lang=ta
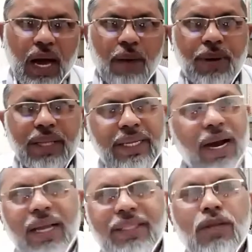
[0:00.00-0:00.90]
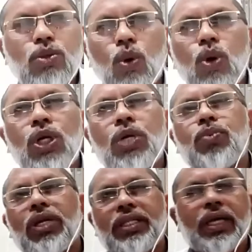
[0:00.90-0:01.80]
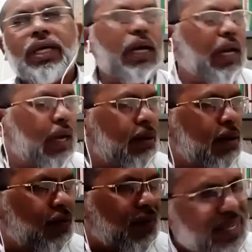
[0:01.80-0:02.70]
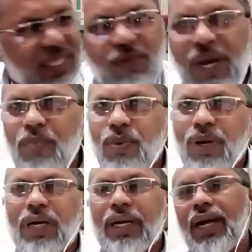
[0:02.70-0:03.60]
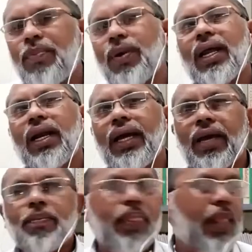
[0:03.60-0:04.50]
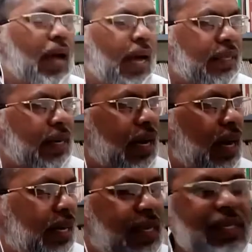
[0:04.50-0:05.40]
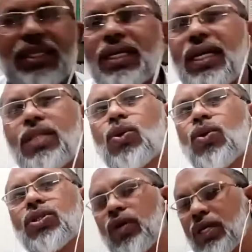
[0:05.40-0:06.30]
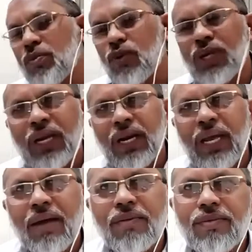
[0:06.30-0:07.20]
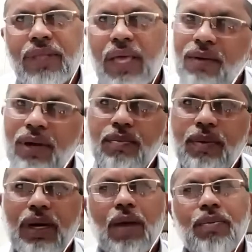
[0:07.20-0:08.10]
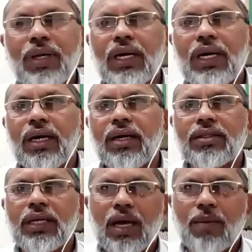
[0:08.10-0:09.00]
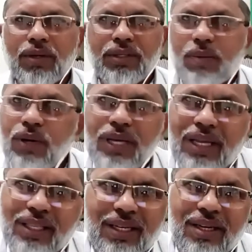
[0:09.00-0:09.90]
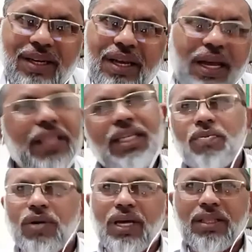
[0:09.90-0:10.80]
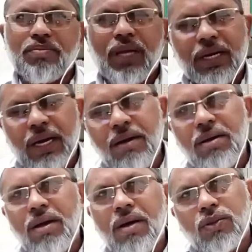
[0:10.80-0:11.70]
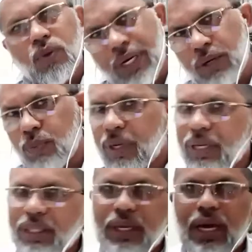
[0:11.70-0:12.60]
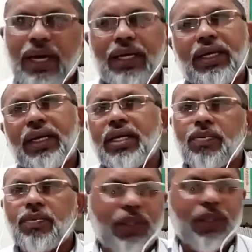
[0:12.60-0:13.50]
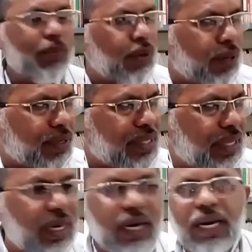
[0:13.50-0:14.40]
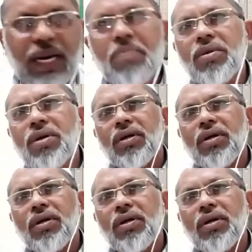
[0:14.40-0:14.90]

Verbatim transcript: அப்ப அந்த காலத்துல தொழில்நுட்ப ரீதியெல்லாம் வசதி வாய்ப்புகள் ஏற்படல அதனால ஹதீஸுகளை தொகுத்து வைக்க முடியல தேவை ஏற்படல அப்படிங்கிற கருத்தை நாம் செய்ய முடியாது ஏற்றுக்க முடியாது ஏன்னா தொழில்நுட்ப ரீதியாக இன்றைக்கு இருப்பது போன்ற வசதிகள் எல்லாம்